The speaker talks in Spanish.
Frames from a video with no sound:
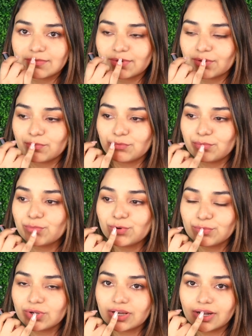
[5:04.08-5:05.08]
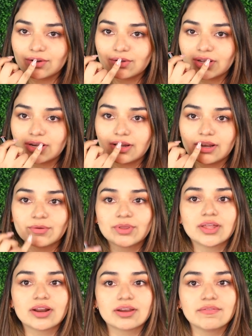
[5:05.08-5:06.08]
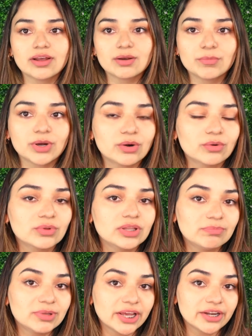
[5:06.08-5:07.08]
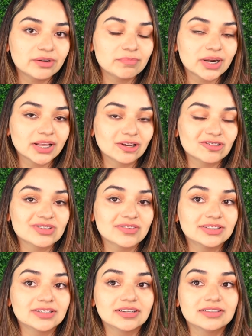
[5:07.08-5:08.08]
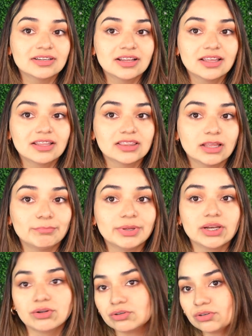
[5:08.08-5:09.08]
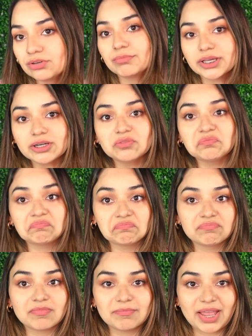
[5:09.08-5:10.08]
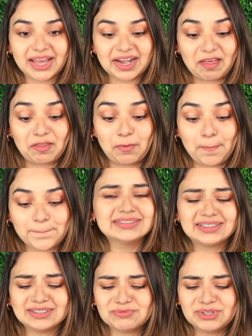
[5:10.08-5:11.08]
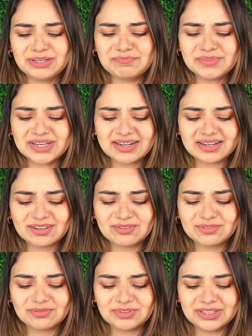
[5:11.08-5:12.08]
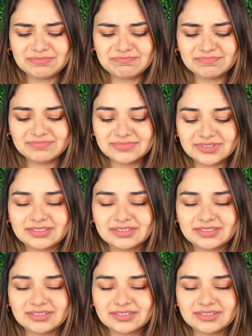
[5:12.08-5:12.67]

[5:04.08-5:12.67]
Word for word: me ve muy muy claro en el labio de arriba, a lo mejor un lip liner para que no se vea tan, tan pelón, pero me agrada. Ay, huelen bien rico, huelen